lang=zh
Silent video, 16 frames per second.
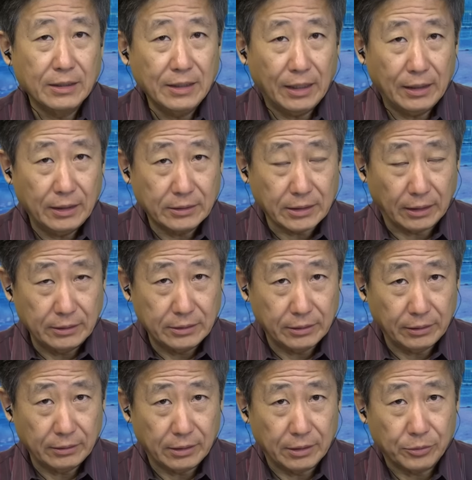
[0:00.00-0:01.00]
大家讲一
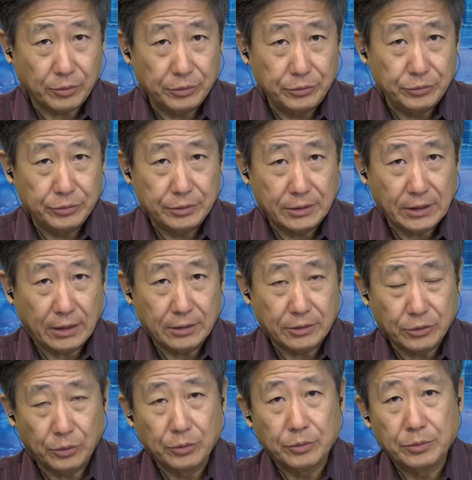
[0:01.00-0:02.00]
小点关于加
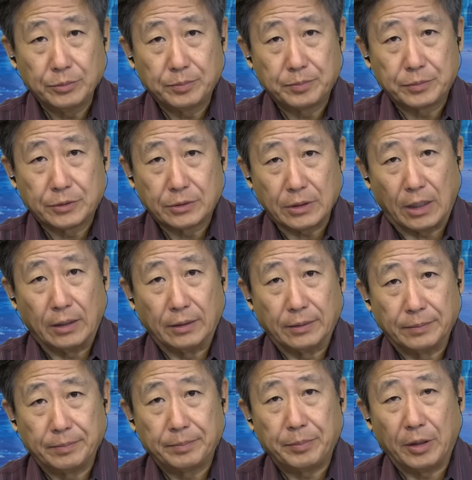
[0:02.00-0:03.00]
州涨
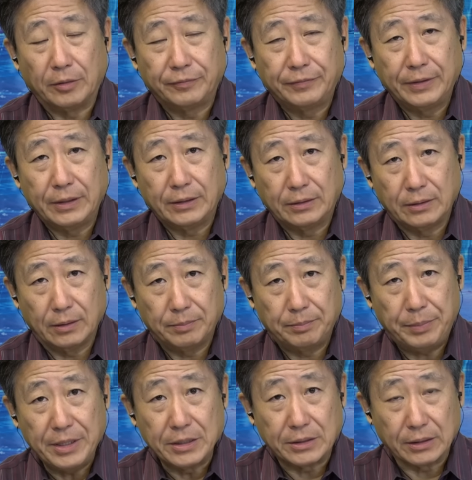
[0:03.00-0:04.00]
保费的
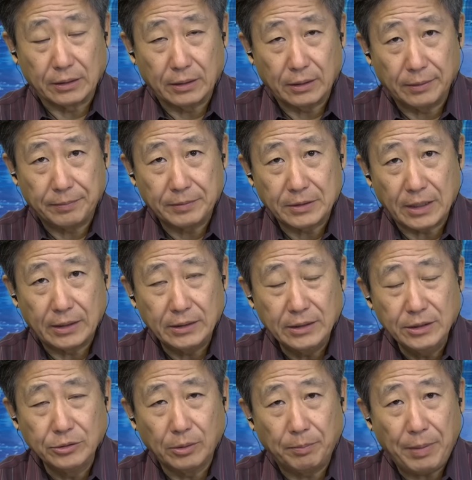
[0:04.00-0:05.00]
背景啊，在
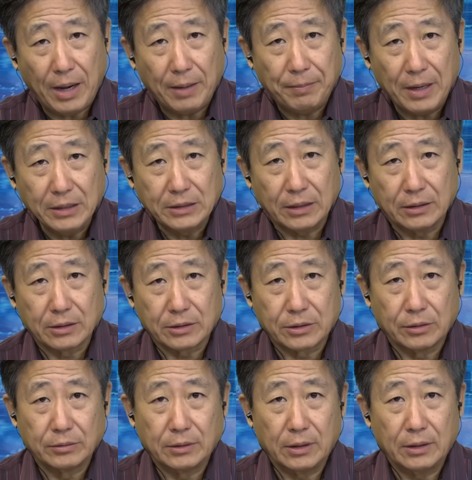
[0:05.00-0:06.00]
1988年的时
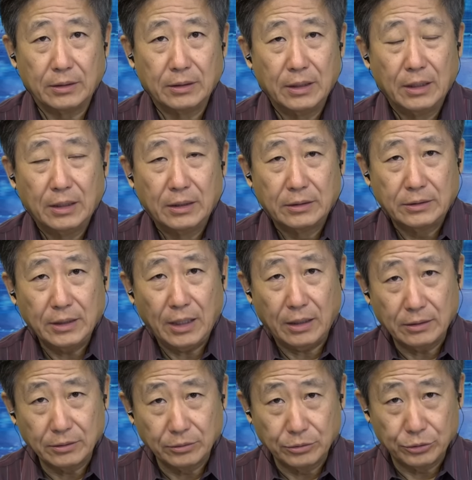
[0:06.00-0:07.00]
候呢，加
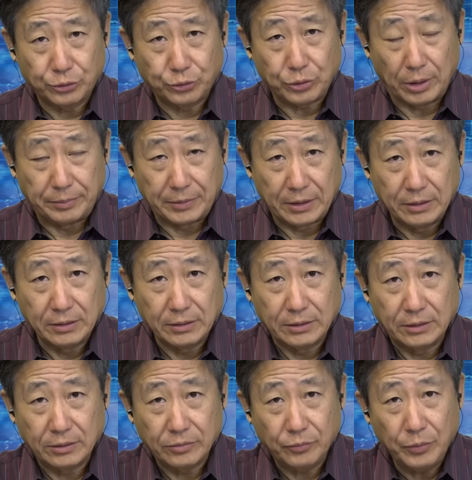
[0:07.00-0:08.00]
州的选民
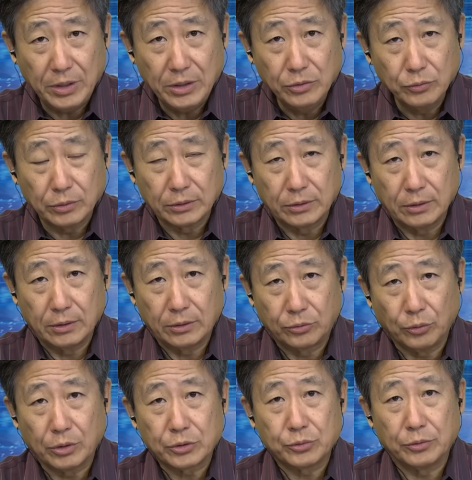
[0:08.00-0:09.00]
以微弱的
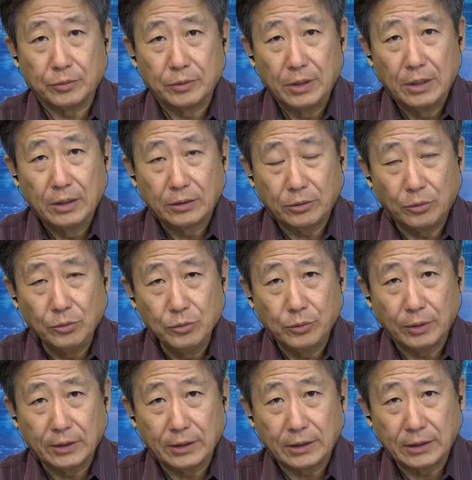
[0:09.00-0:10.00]
多数通
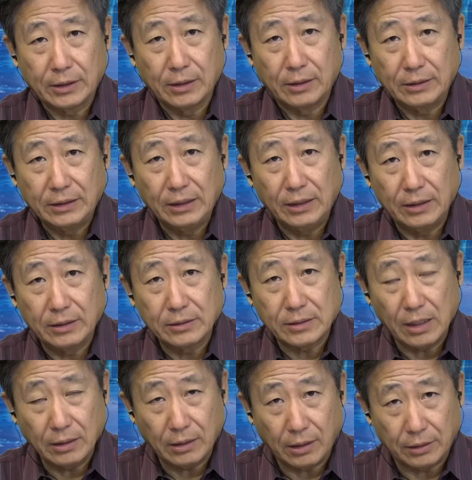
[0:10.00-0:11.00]
过了一个
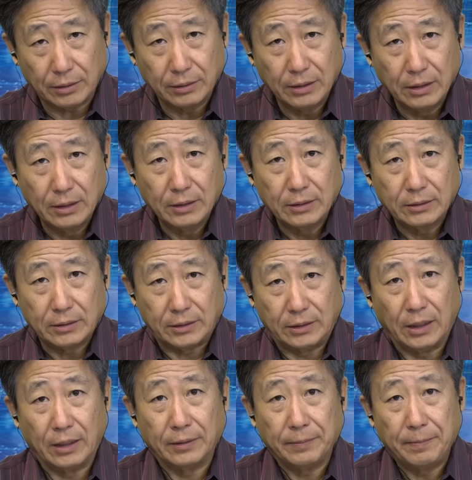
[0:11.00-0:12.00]
103号提
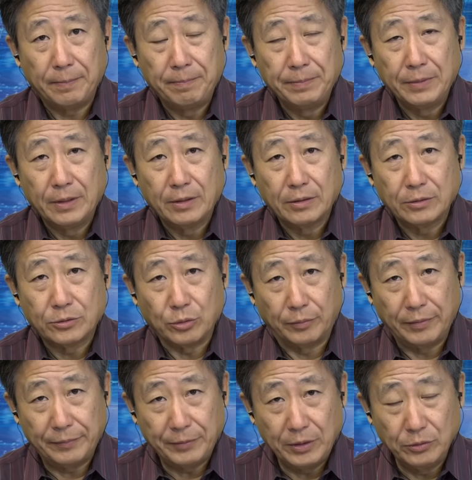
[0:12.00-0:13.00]
案，所
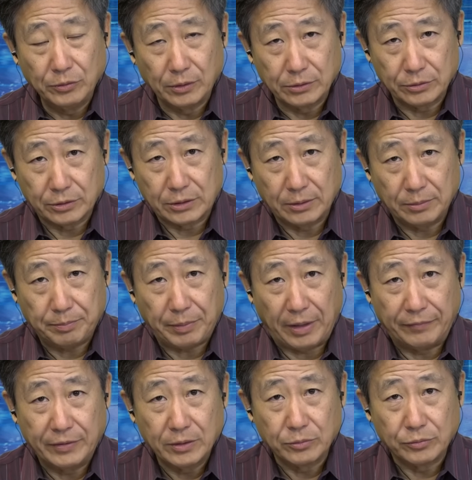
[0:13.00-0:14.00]
谓微弱就是
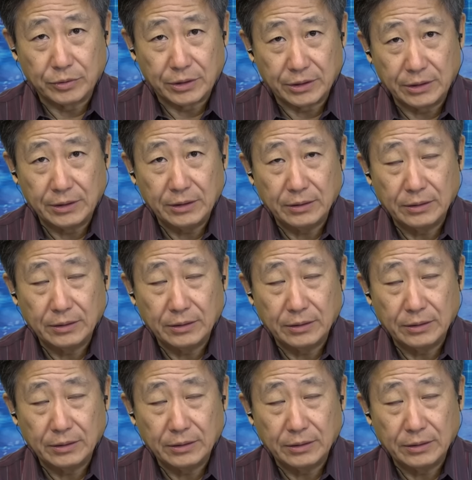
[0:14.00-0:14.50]
51%。